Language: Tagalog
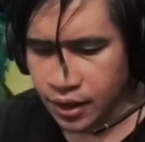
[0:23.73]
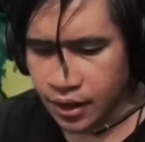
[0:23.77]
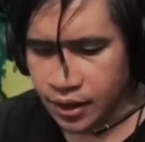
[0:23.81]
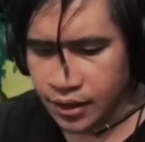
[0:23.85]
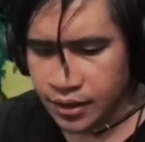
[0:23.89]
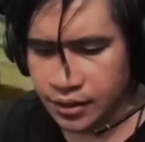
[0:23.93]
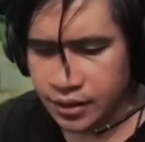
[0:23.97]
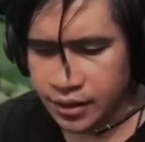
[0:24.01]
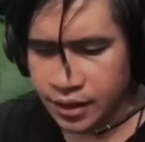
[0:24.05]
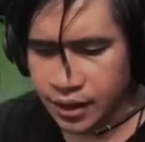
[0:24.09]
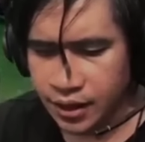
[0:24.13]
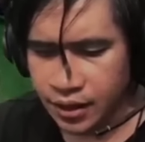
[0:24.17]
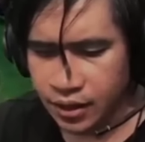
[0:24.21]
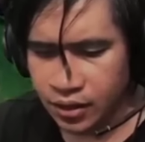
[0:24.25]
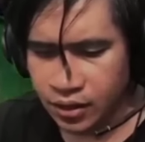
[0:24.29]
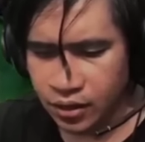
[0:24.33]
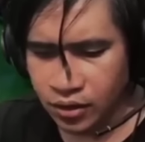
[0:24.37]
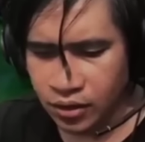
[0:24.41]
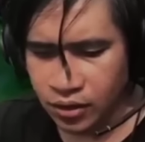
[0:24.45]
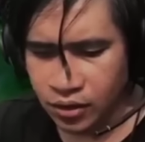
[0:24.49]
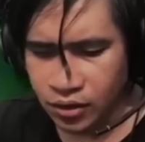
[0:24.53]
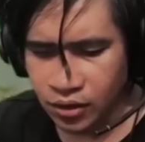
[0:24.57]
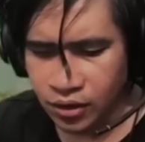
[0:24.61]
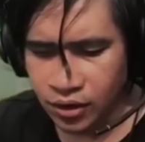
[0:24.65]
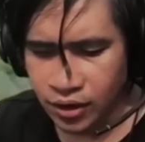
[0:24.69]
Ay,
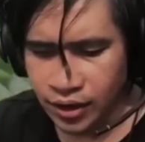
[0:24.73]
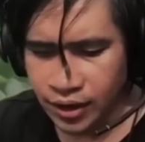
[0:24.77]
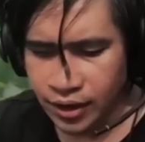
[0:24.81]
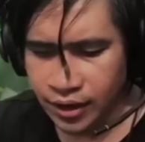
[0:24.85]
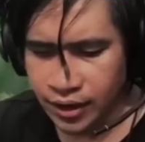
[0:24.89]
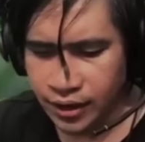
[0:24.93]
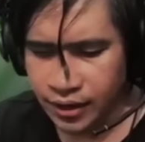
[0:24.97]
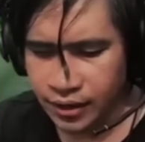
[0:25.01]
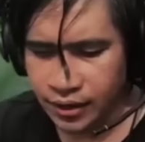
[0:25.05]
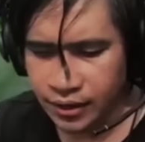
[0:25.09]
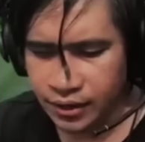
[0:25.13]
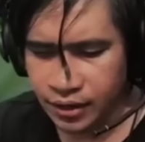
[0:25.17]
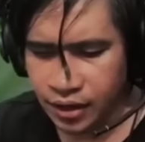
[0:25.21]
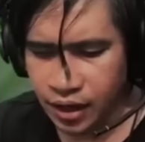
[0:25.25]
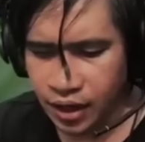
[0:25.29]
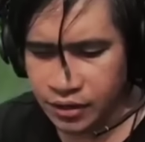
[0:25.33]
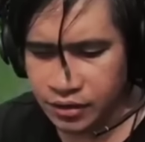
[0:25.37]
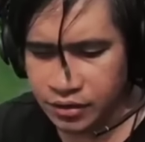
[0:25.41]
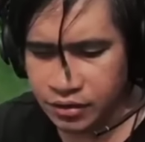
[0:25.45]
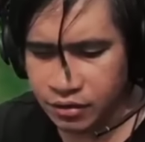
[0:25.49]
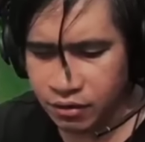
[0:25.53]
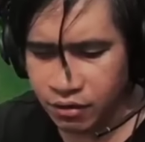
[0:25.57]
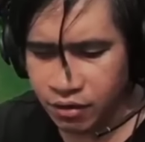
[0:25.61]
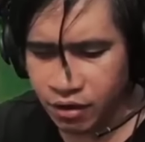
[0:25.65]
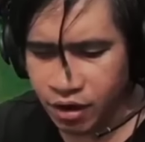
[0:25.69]
nako.
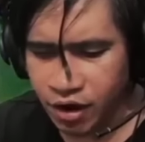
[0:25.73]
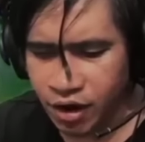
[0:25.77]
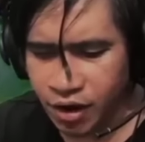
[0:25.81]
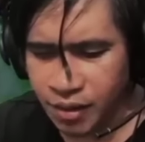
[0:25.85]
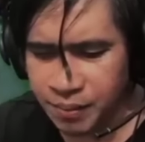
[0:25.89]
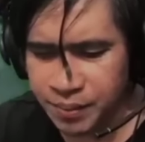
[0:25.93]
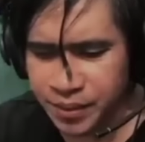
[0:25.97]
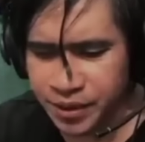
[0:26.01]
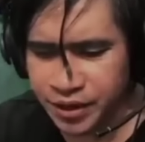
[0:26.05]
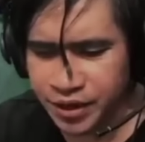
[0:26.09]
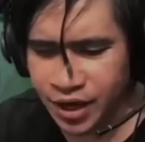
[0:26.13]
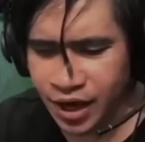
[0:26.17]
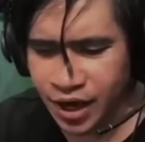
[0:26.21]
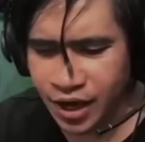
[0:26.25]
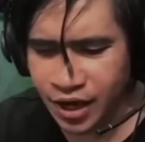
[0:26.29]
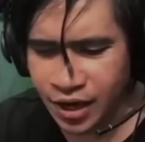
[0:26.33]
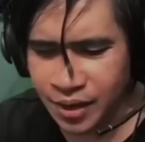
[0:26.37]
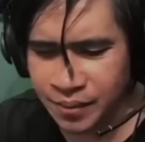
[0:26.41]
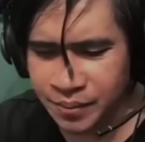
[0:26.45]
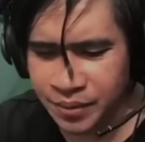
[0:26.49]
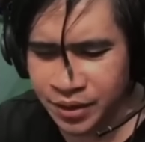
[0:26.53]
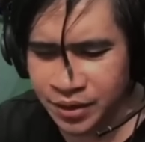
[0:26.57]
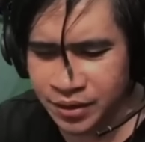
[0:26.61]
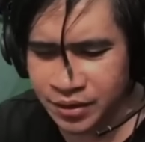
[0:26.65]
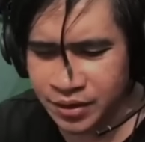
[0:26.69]
Ay, grabe,
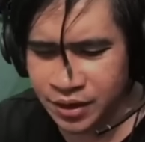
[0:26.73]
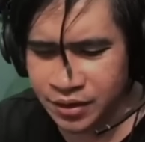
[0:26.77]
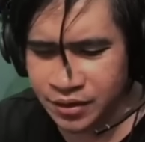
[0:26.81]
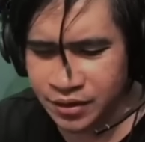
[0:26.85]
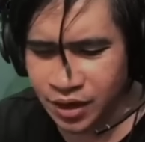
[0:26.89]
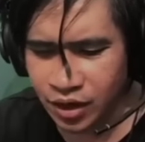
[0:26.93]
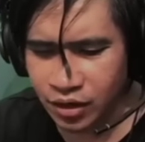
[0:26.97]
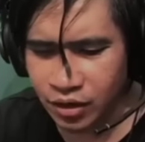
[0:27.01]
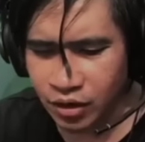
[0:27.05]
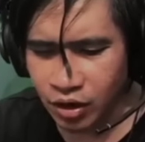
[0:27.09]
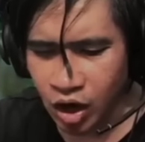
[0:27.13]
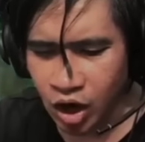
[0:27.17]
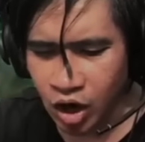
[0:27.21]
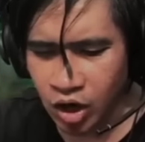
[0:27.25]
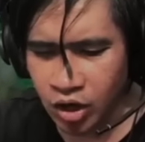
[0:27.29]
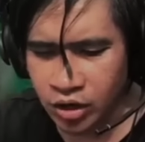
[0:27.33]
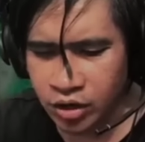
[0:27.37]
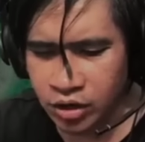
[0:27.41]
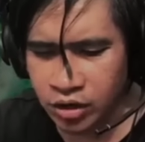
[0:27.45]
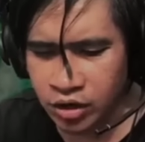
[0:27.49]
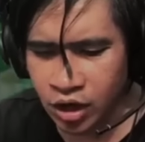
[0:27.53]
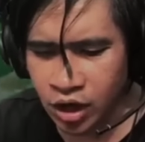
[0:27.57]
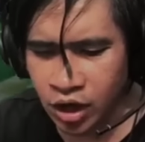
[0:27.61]
gagamitan Ay,